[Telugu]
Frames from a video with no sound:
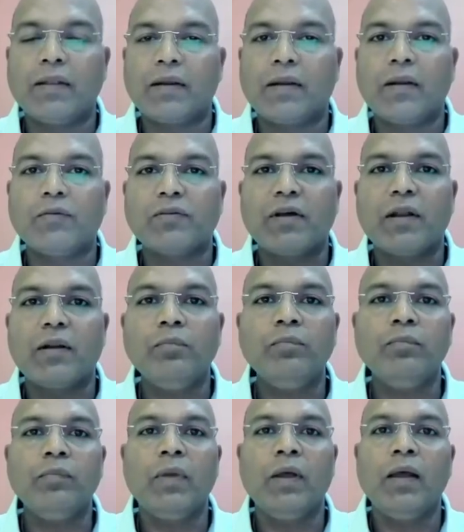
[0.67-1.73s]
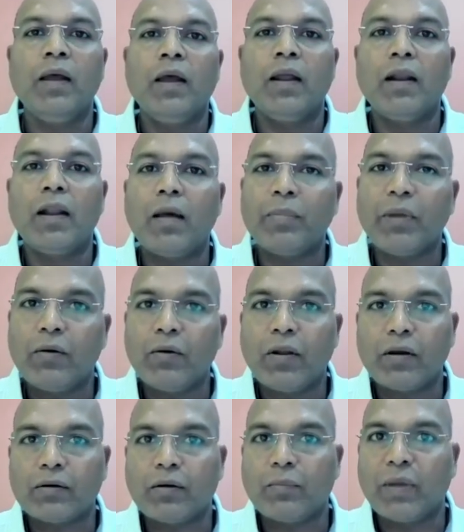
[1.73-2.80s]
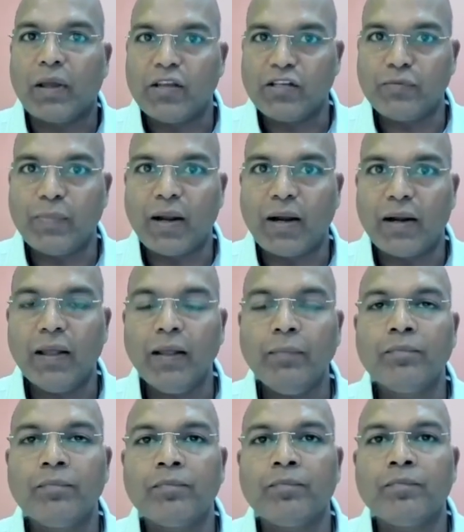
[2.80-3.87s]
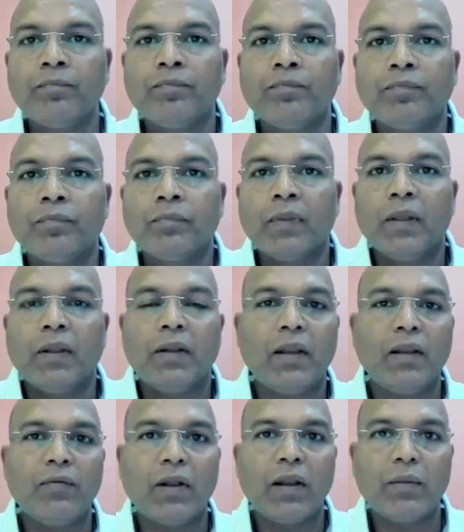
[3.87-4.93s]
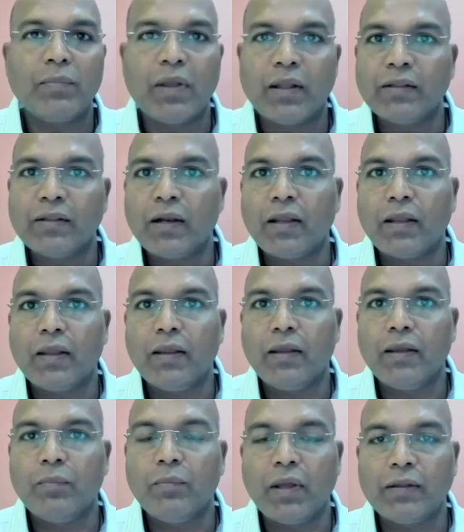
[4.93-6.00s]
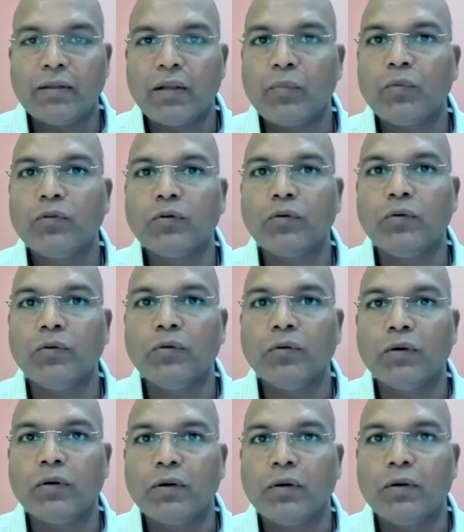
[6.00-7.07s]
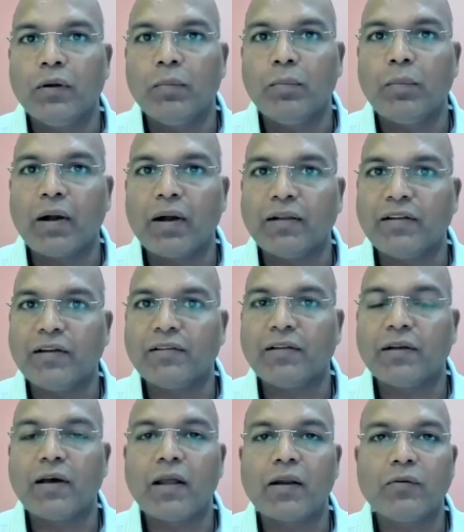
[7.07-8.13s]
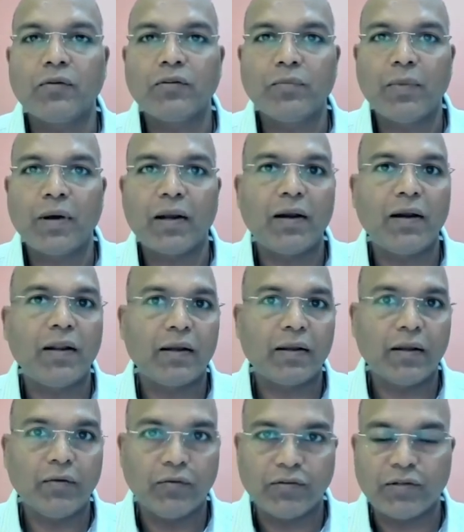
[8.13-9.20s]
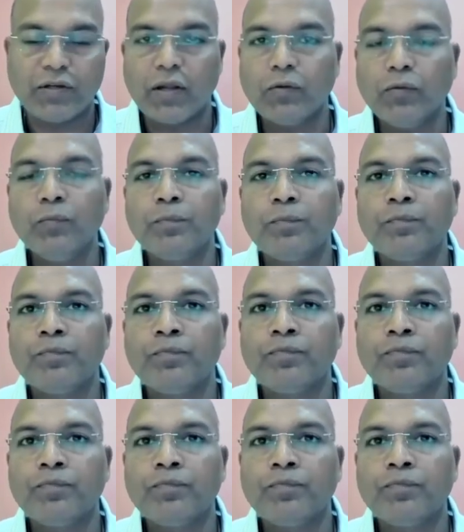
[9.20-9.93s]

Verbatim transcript: అందరికి నమస్కారం నా పేరు డాక్టర్ మహేష్ బాండా నేను ఇవాళ మీ అందరికి మీ అందరి ముందుకు బక్క జర్సన్ గారి గురించి మాట్లాడడానికని వచ్చినాను